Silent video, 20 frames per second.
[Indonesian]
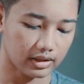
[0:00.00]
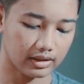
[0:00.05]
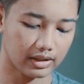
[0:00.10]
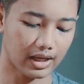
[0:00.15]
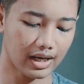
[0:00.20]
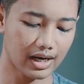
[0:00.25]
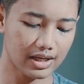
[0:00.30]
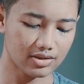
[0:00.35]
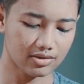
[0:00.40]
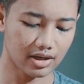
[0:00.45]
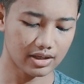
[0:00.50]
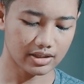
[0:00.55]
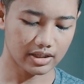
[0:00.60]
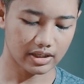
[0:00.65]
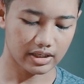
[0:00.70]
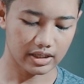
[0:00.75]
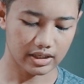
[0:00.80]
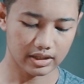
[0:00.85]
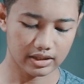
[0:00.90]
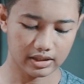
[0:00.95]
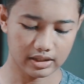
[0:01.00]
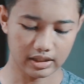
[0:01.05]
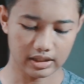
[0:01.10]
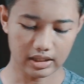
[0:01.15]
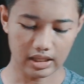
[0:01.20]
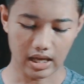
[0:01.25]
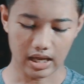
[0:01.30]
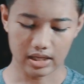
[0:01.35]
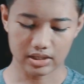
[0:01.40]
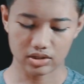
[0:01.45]
langsung aja
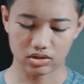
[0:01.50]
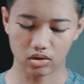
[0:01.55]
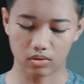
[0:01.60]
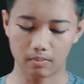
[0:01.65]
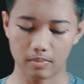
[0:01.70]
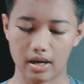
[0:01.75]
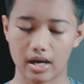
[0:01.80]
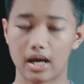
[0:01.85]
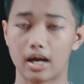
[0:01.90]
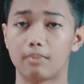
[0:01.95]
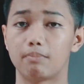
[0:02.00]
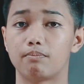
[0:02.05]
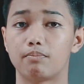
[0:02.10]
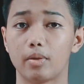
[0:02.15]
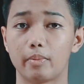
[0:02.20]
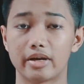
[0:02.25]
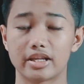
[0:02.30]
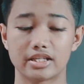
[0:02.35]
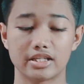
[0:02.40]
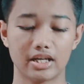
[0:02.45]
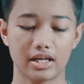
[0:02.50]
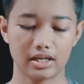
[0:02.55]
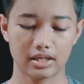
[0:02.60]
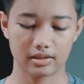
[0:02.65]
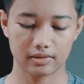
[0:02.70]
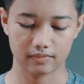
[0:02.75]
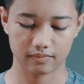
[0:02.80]
kita coba pomade-nya